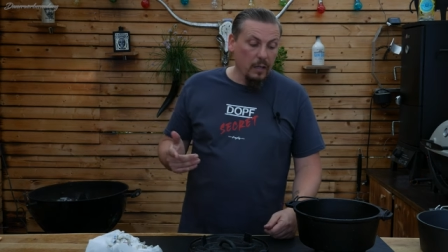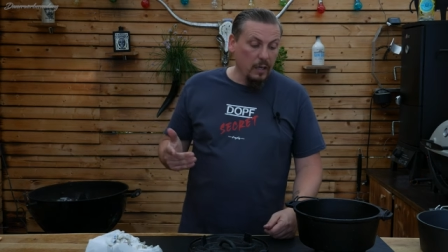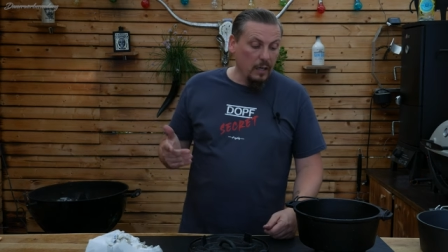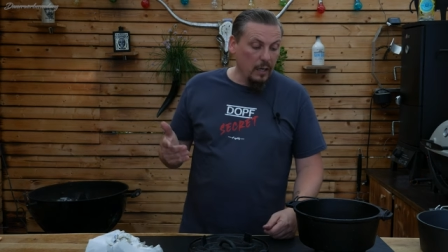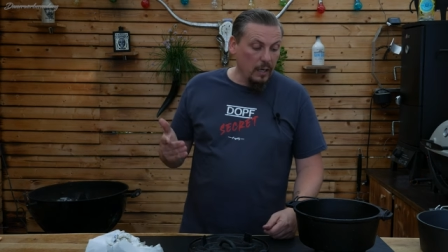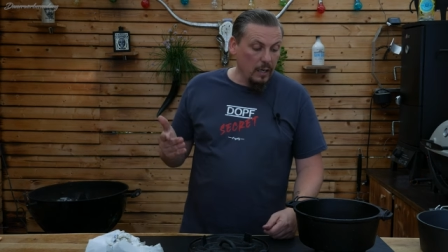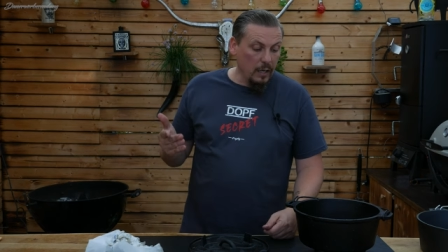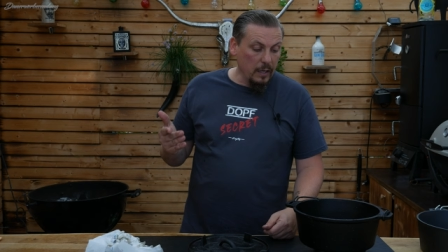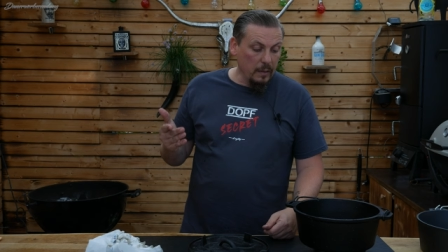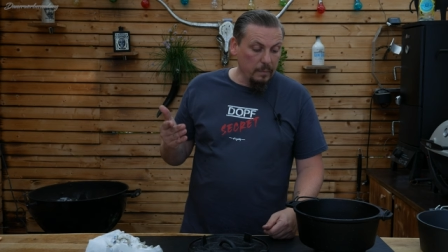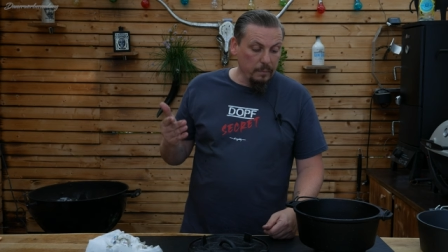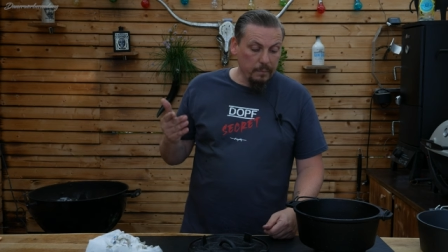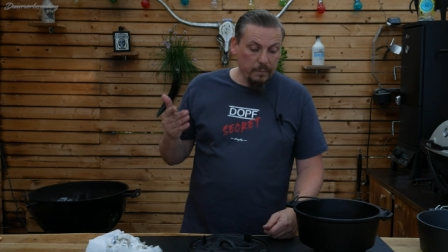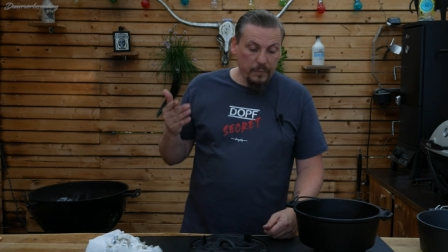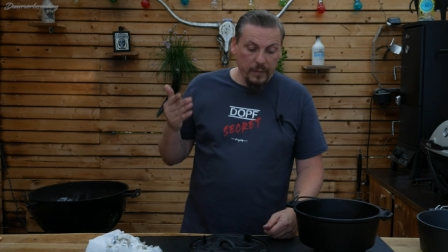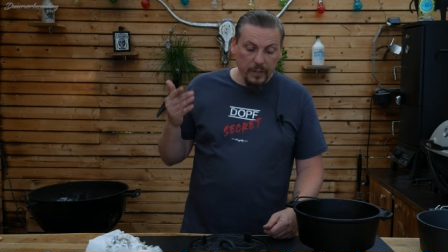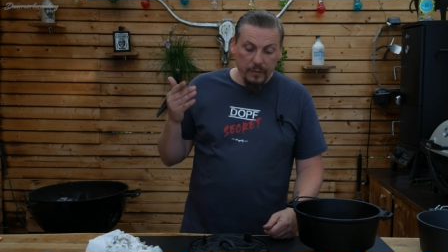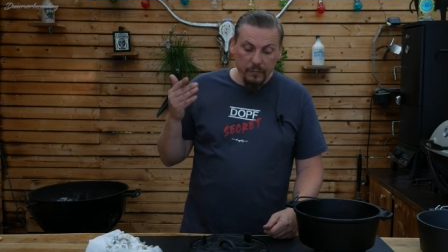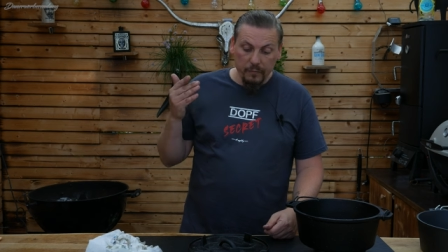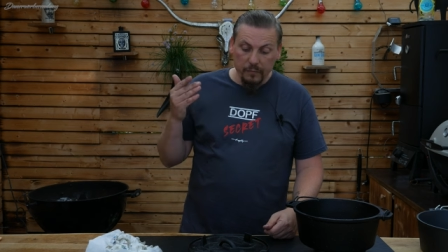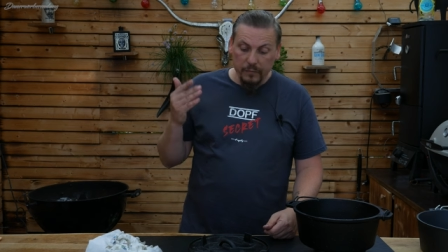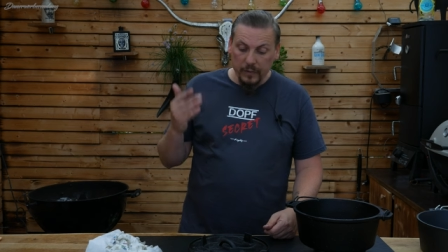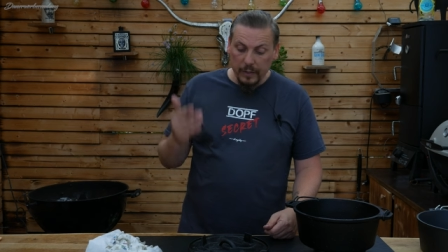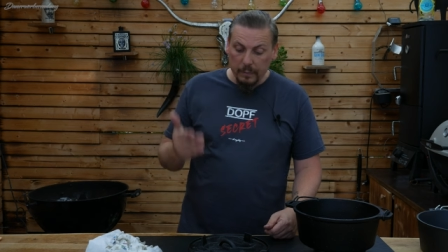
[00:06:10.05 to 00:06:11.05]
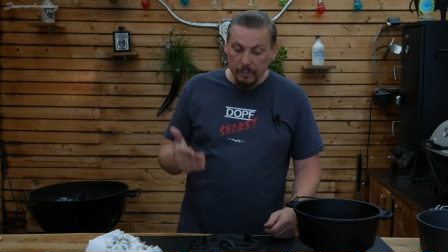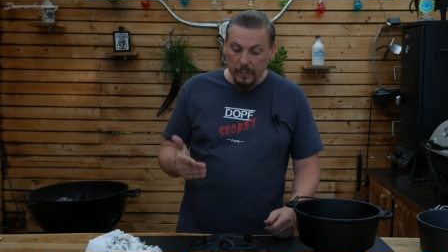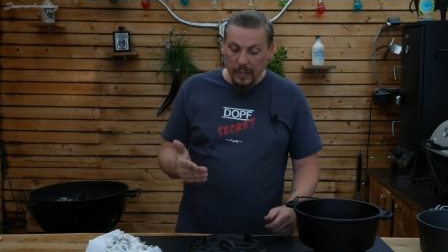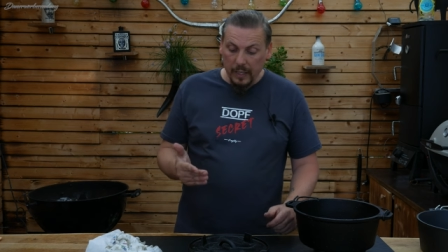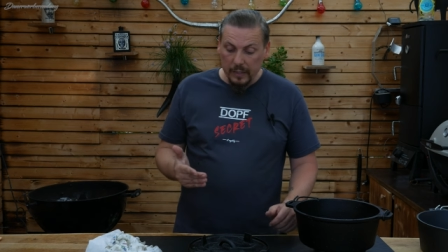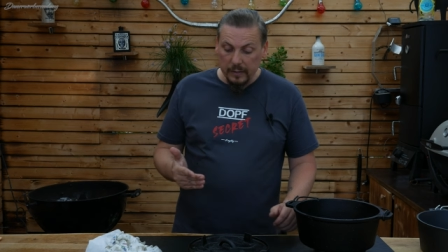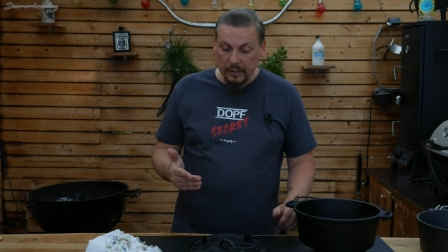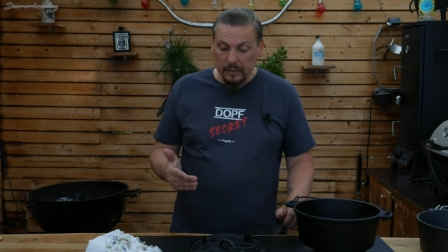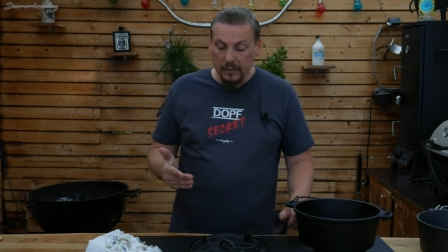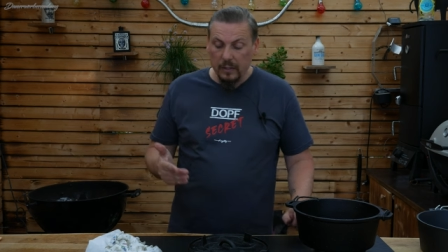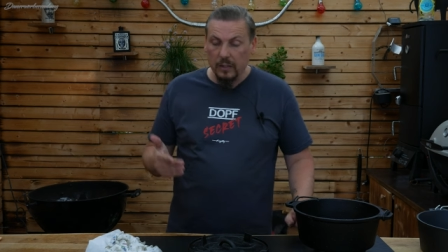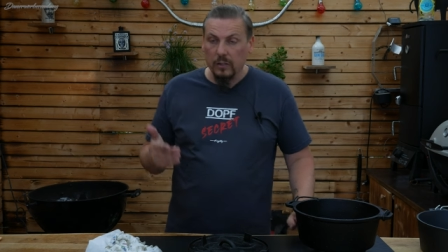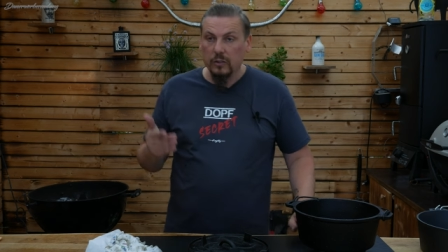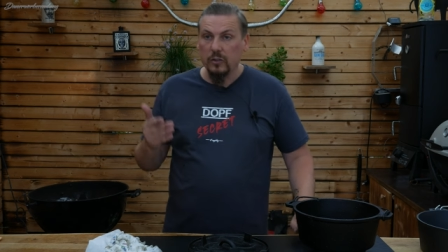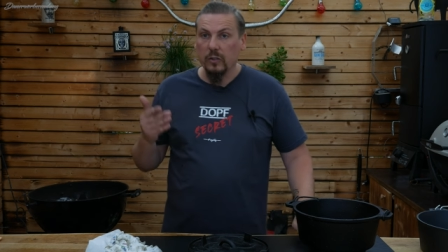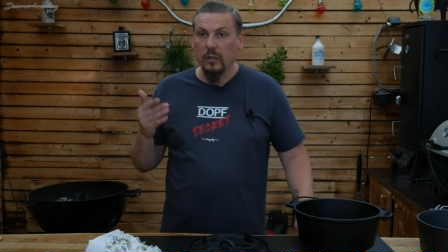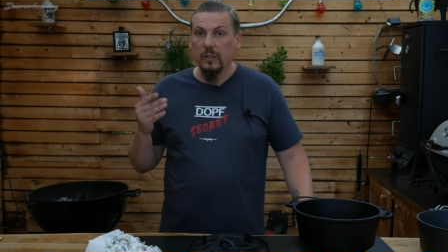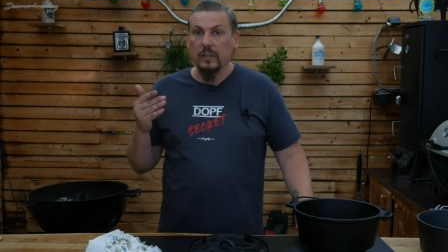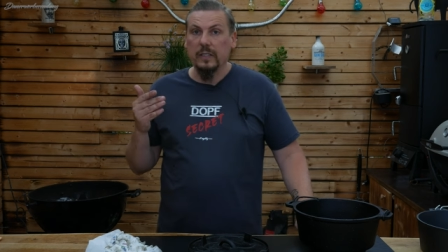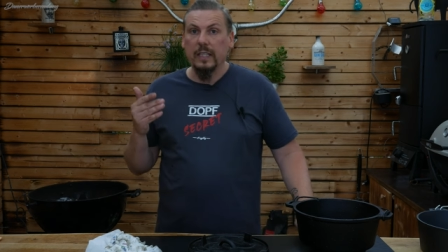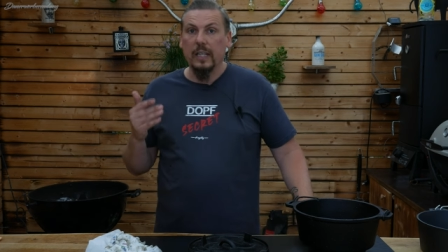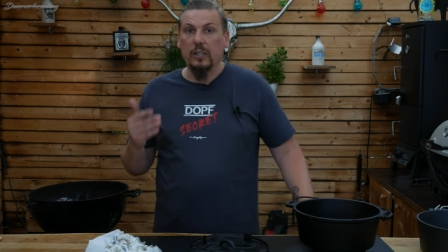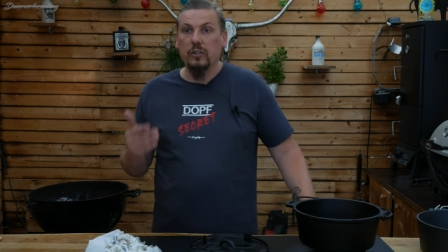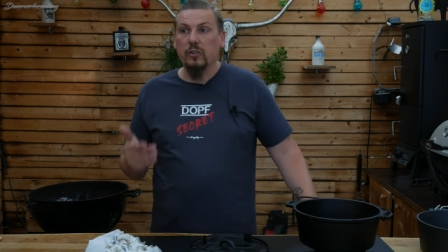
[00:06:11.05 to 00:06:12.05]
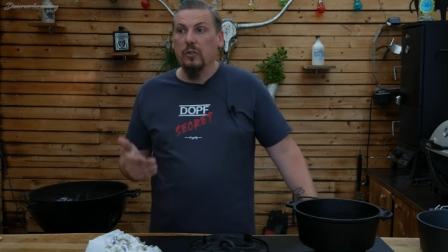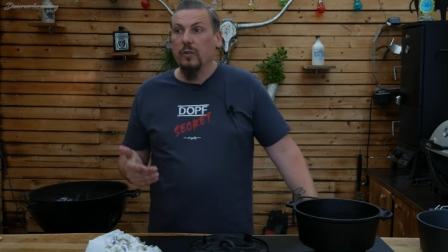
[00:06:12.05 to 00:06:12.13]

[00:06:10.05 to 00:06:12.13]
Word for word: ähm, wie man so einen Dutch